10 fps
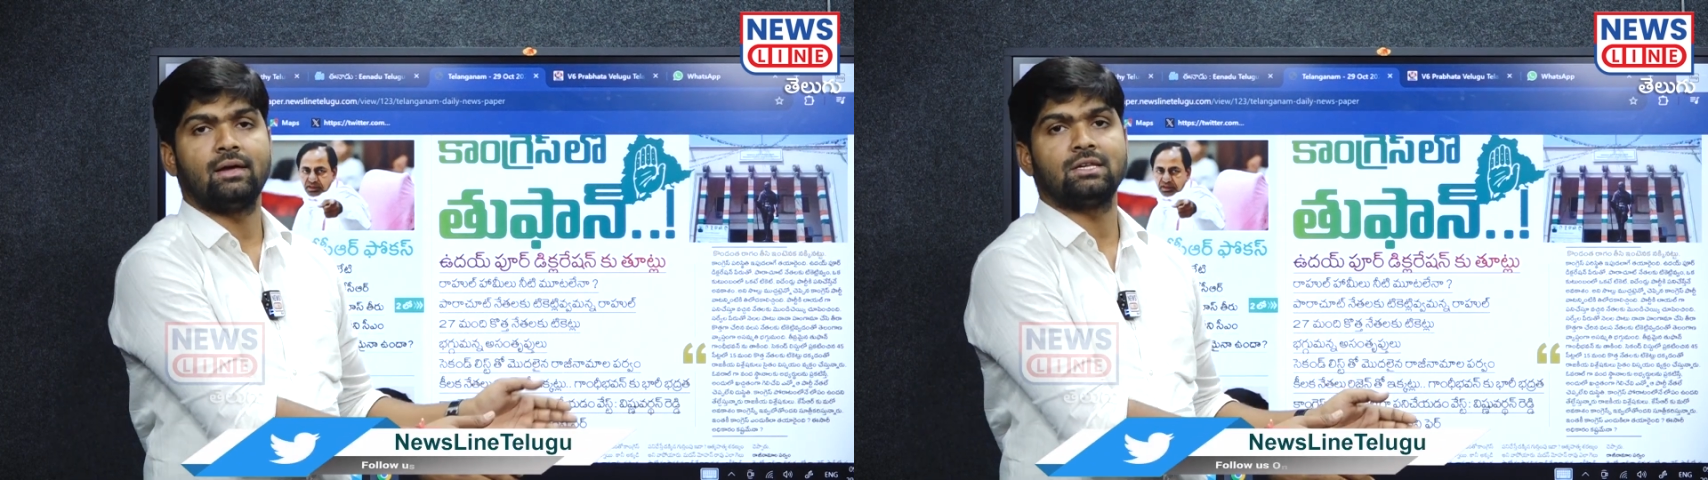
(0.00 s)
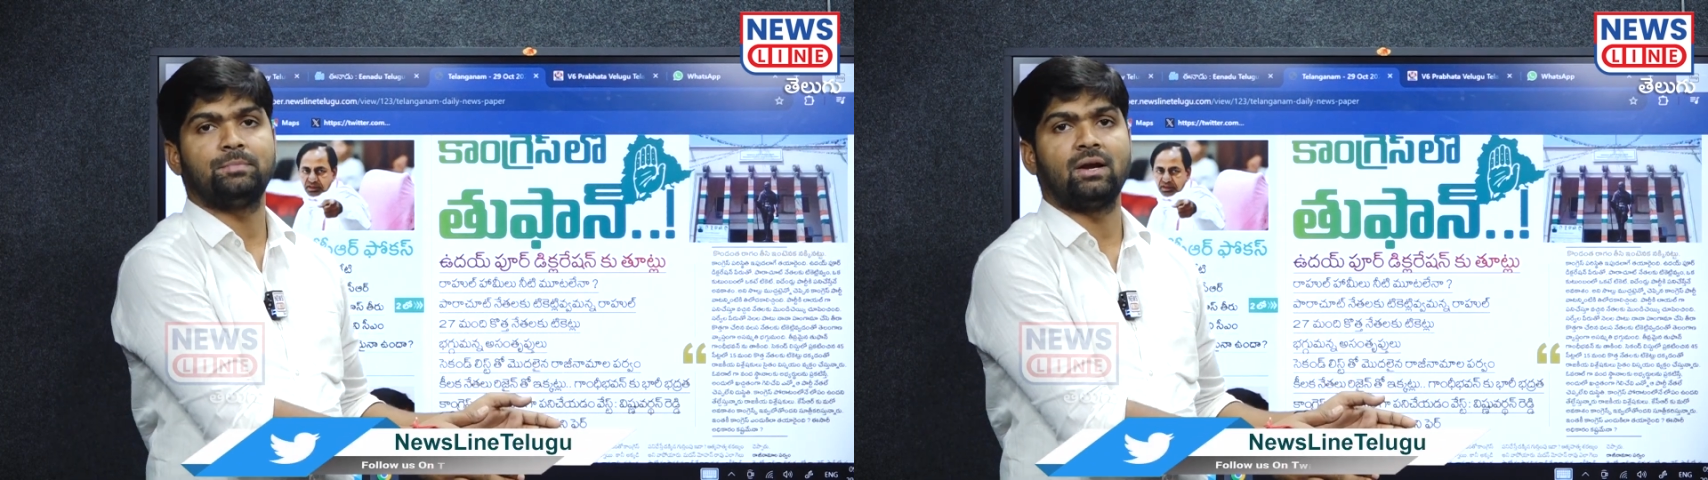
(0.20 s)

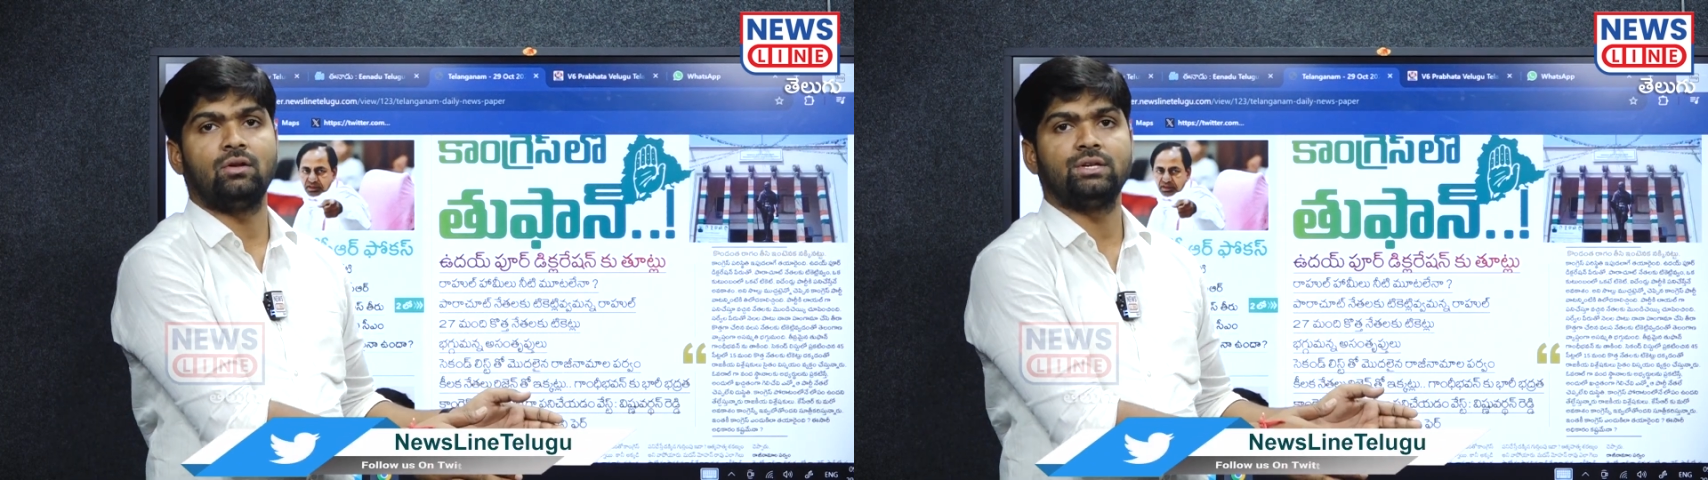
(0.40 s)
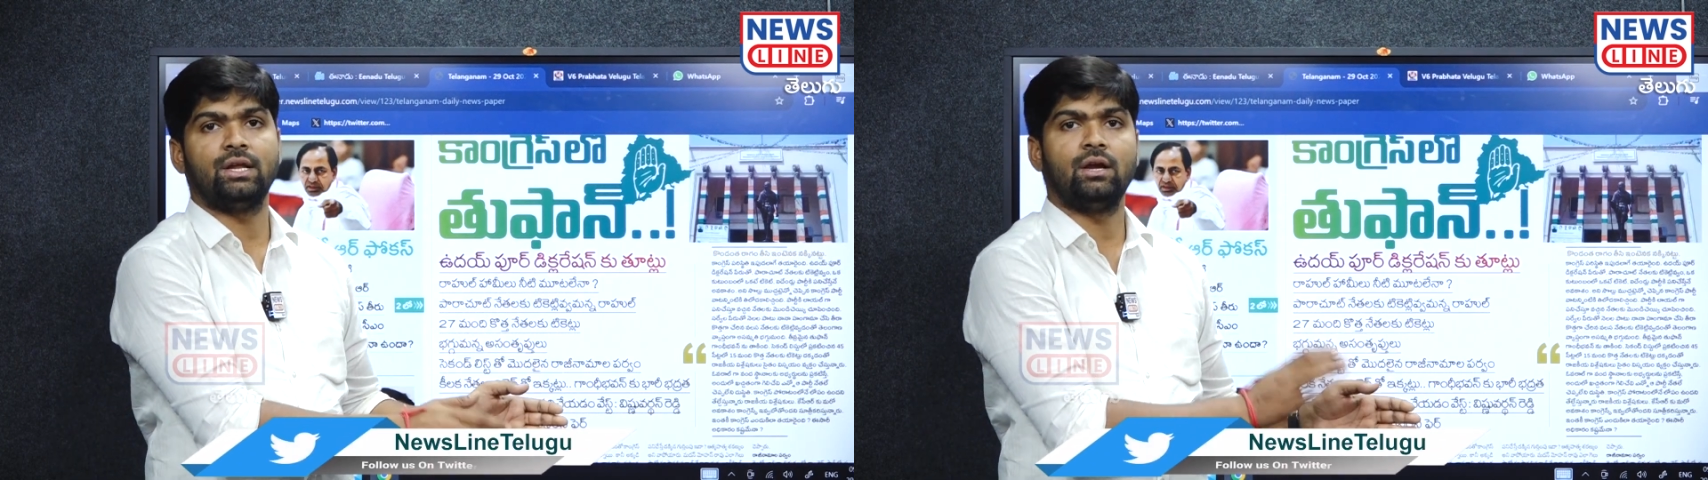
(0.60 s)
కాంగ్రెస్
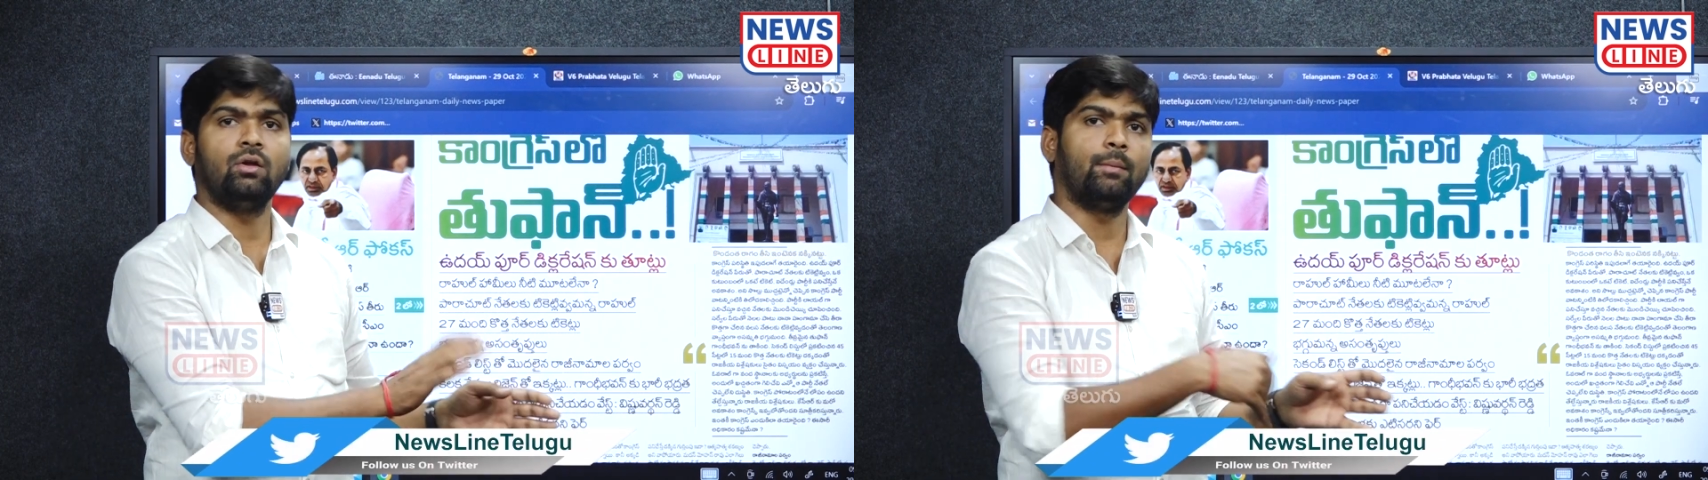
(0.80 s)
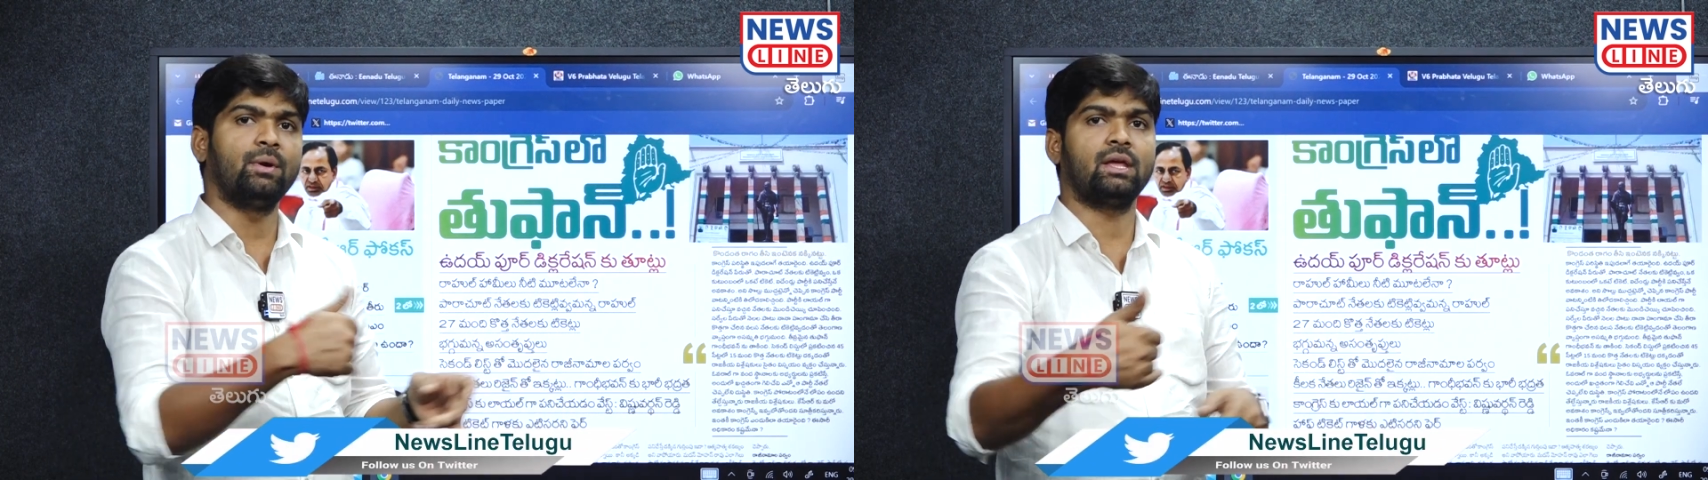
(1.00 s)
పార్టీలో జాయిన్
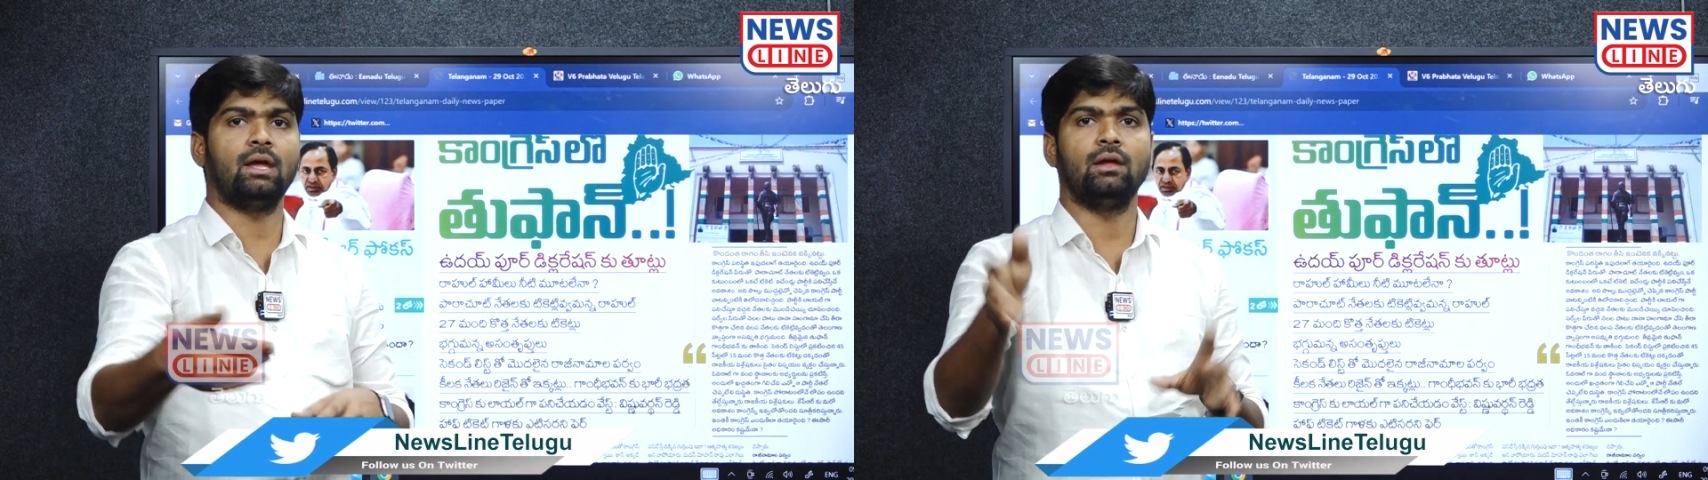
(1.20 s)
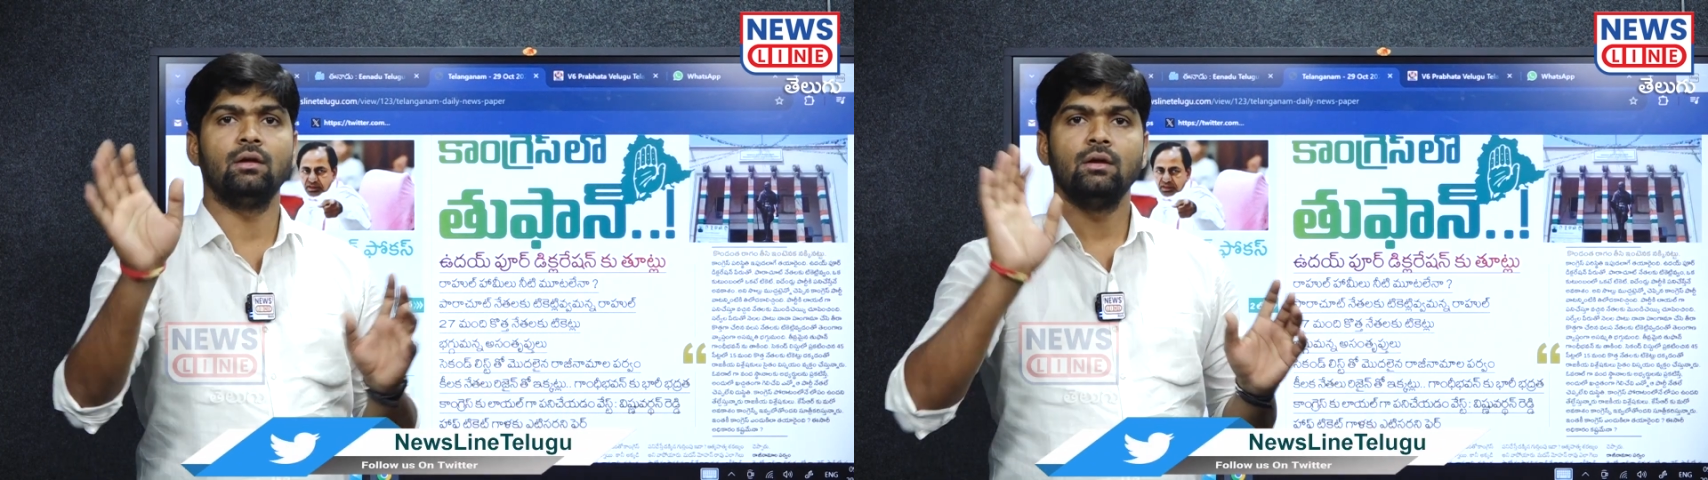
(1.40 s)
అయ్యిండు అప్పటికే